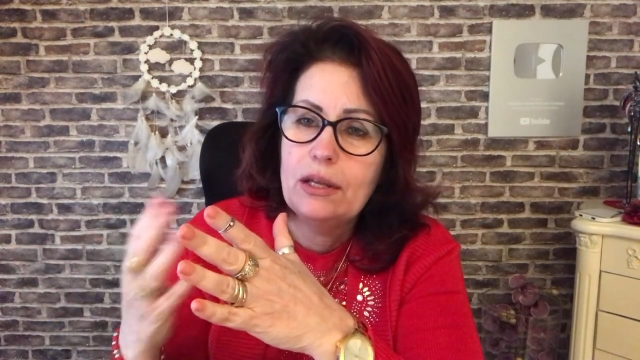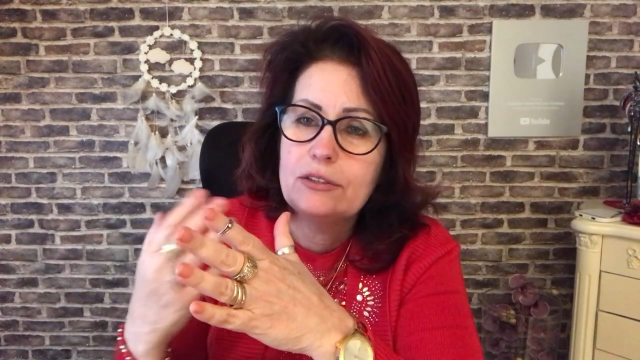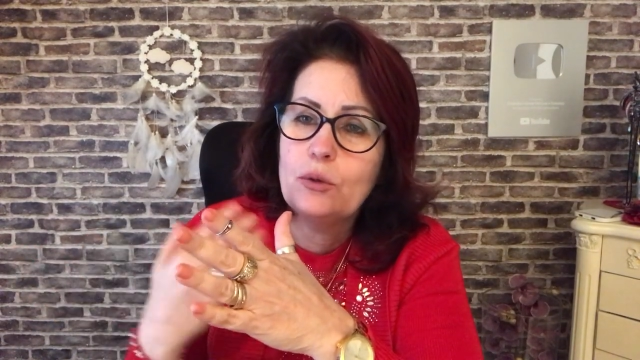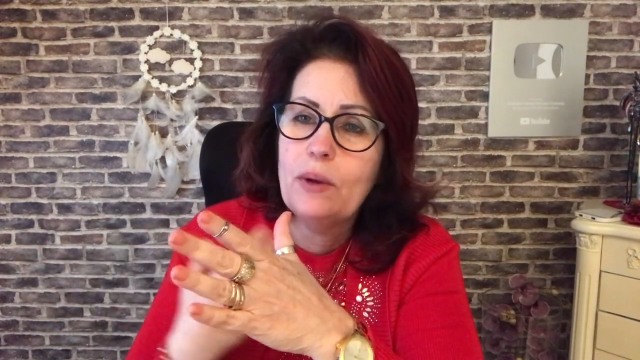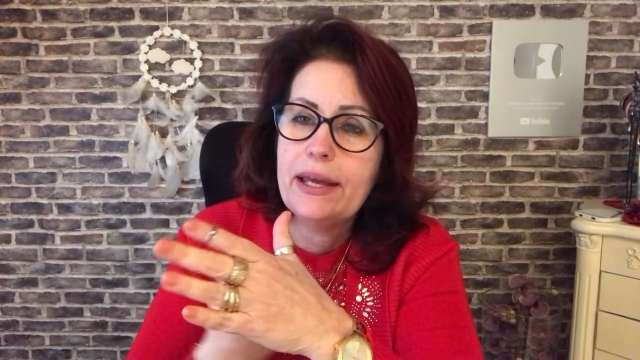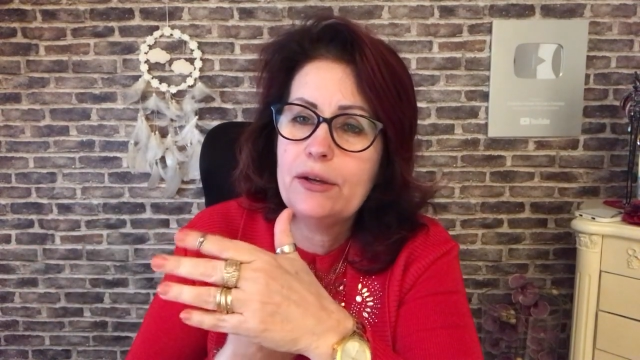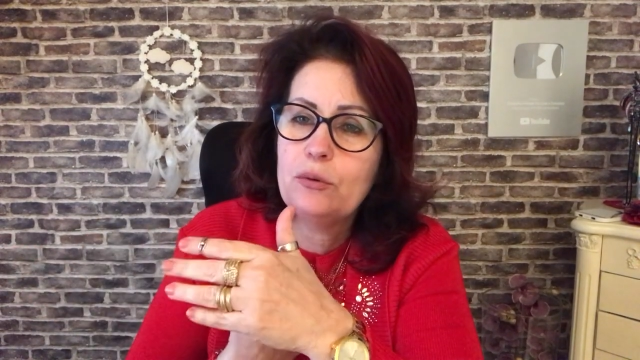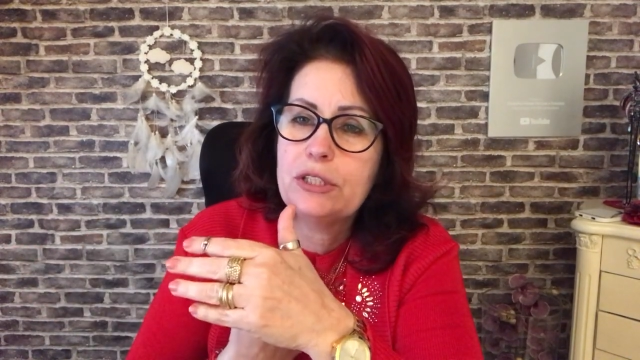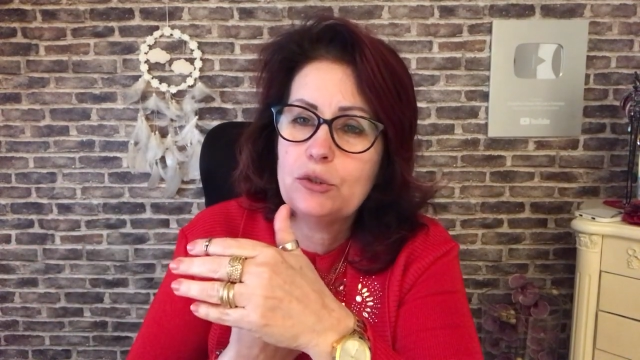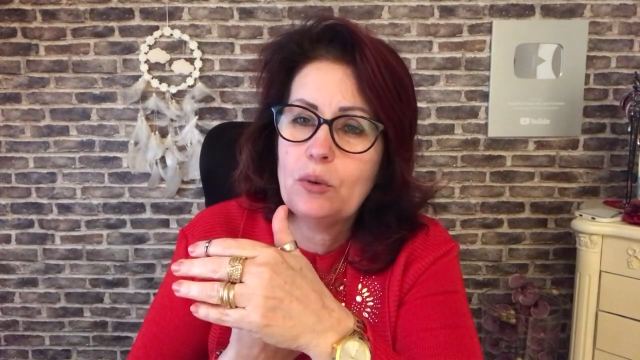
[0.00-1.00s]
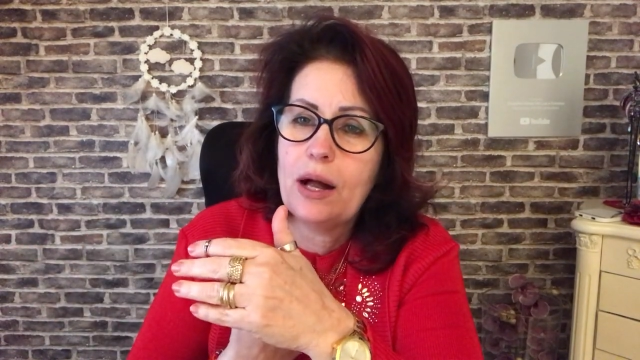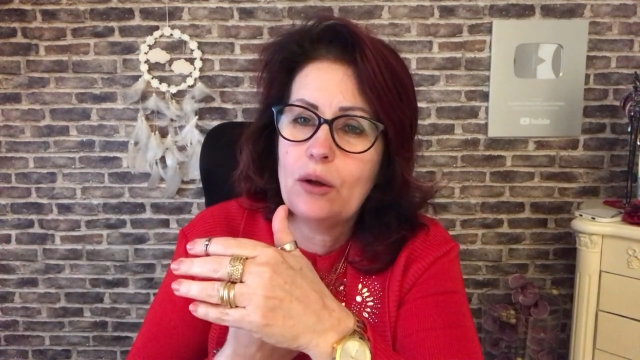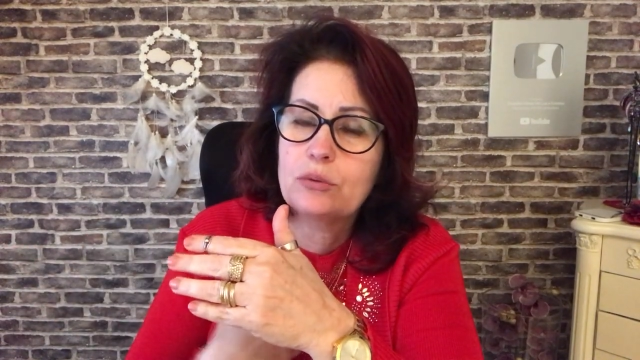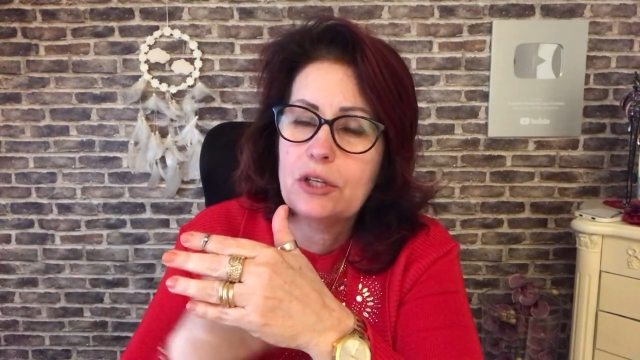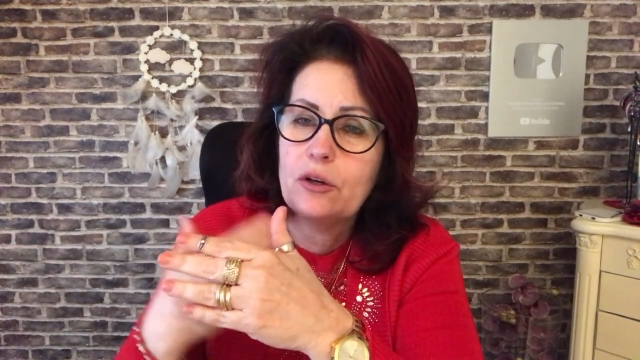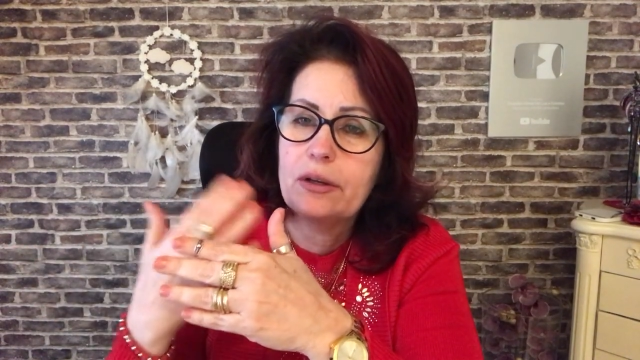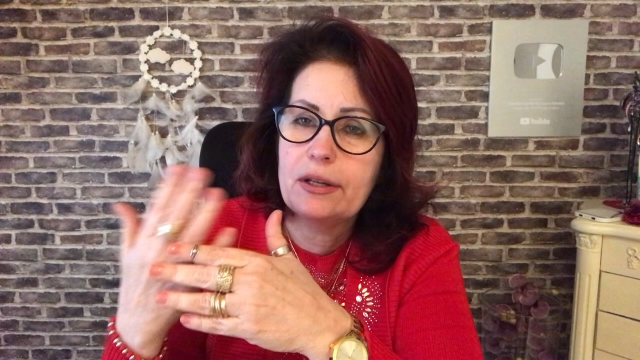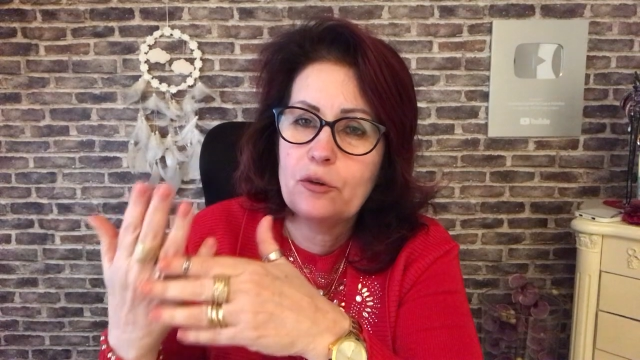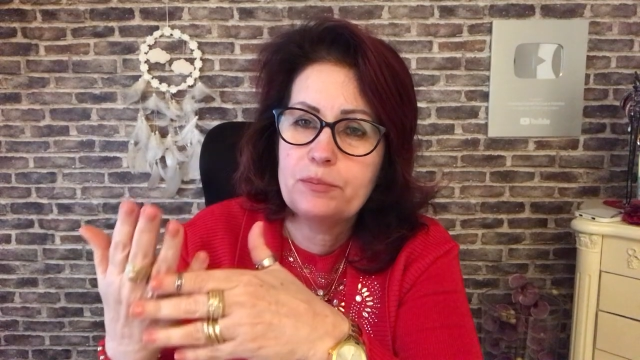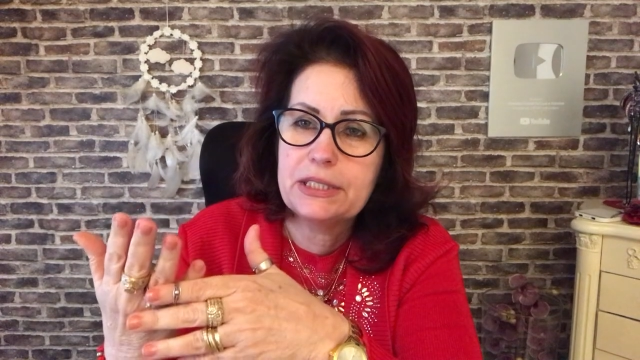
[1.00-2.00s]
não é eu que dou alta,
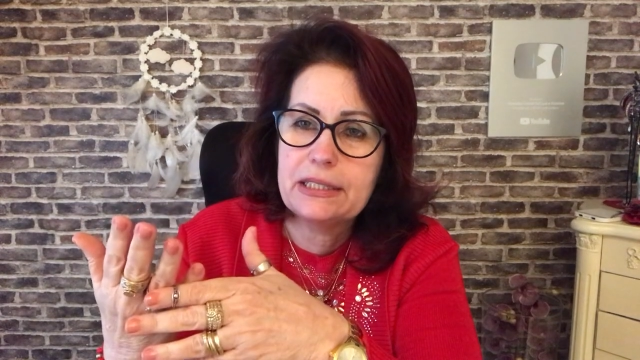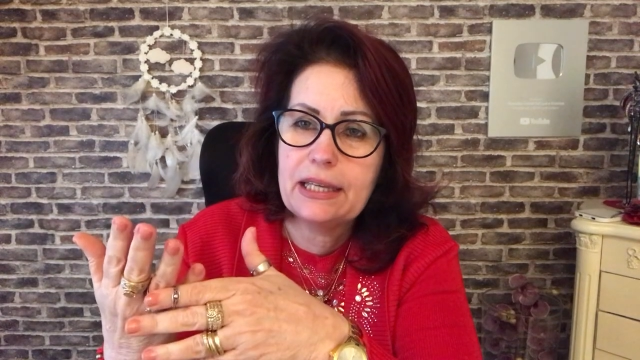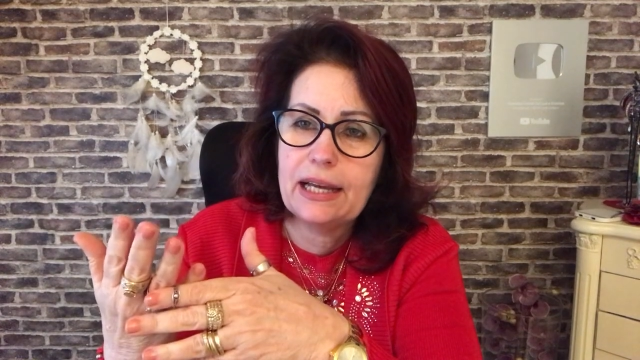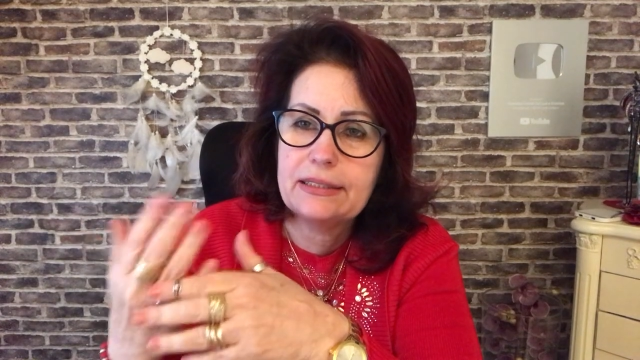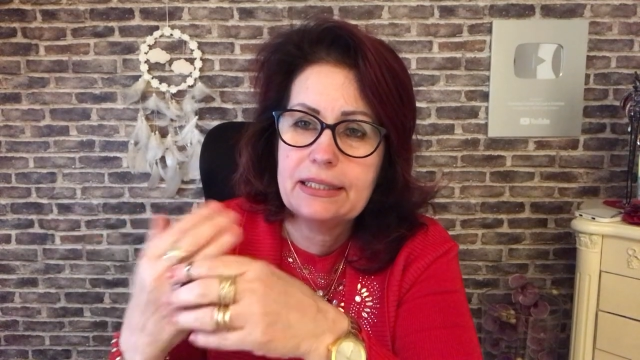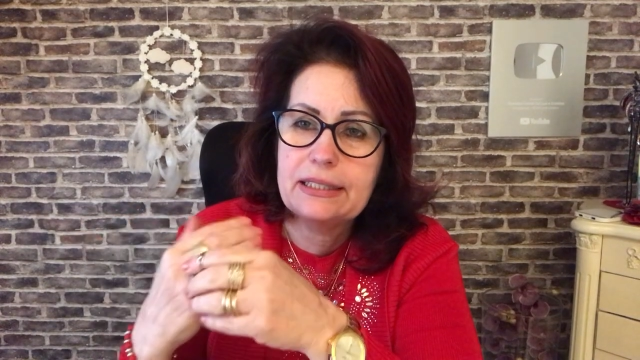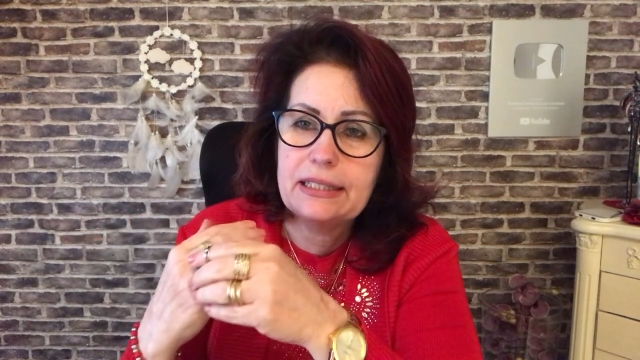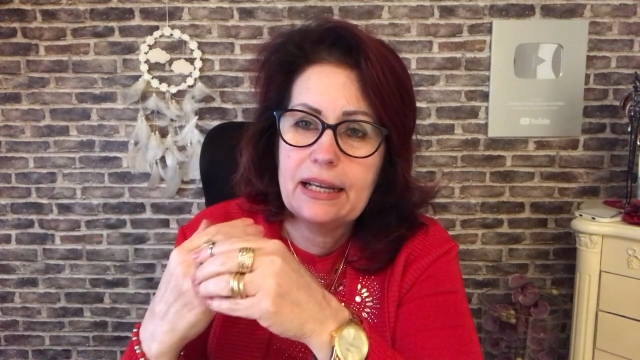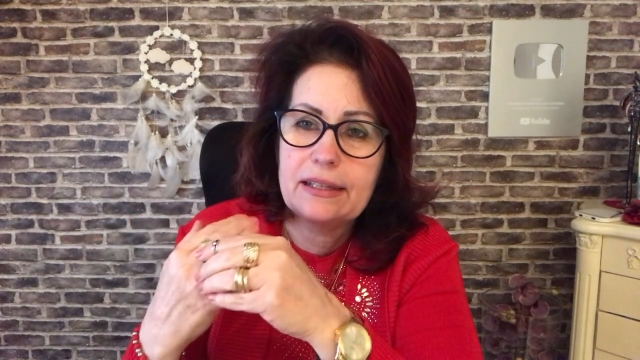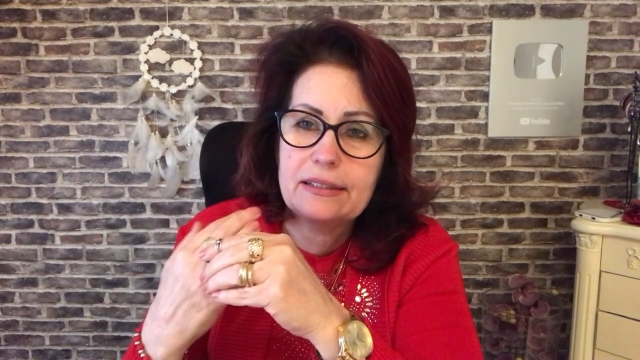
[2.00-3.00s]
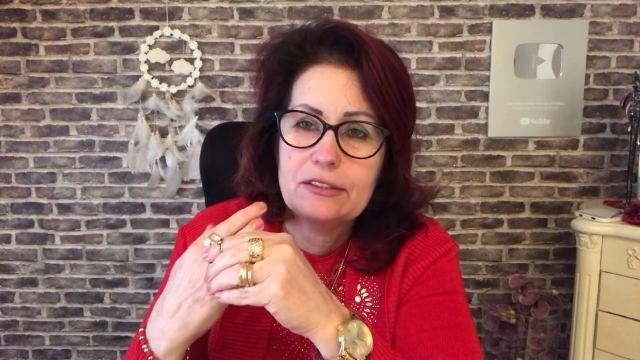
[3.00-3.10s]
é o psiquiatra que dá,